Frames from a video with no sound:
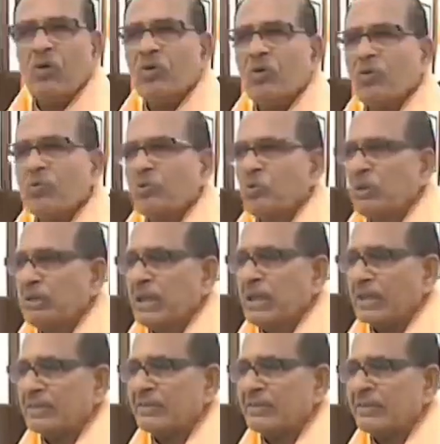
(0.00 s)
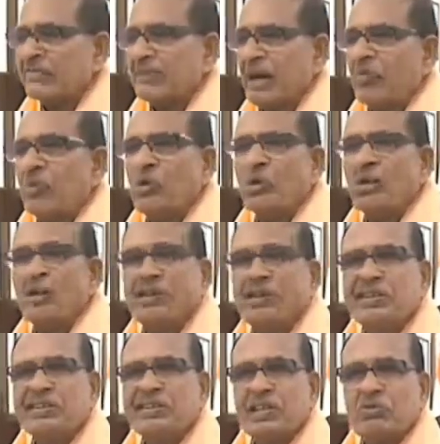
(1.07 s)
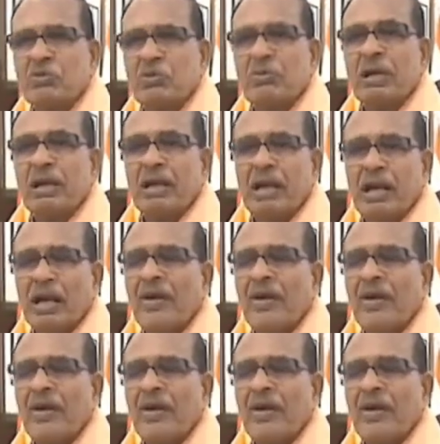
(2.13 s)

पूरी ताकत से समूह के नेतृत्व में लड़ा